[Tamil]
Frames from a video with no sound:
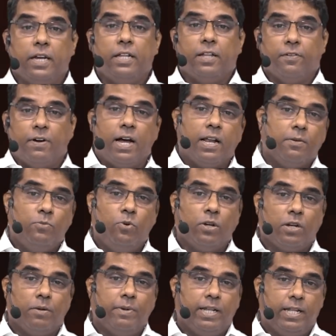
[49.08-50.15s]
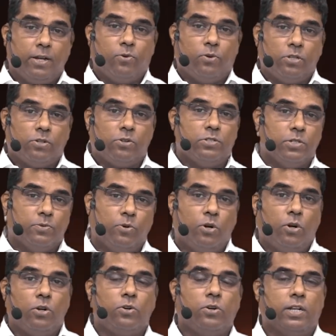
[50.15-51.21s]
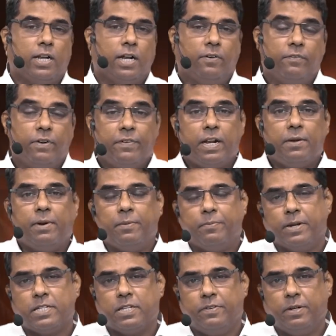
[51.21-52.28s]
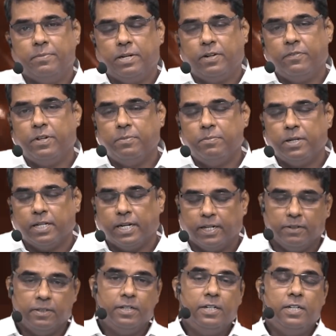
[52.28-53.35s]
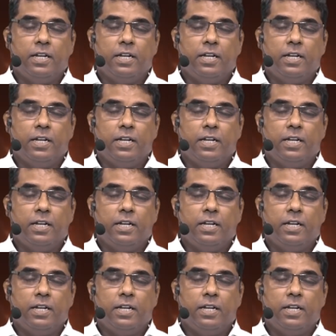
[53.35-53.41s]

இந்த வாரம் முழுக்கமே இதை குறித்து கொஞ்சம் உங்களோடு கூட நான் விவரமாய் பேச வேண்டும் என்று விரும்புகிறேன்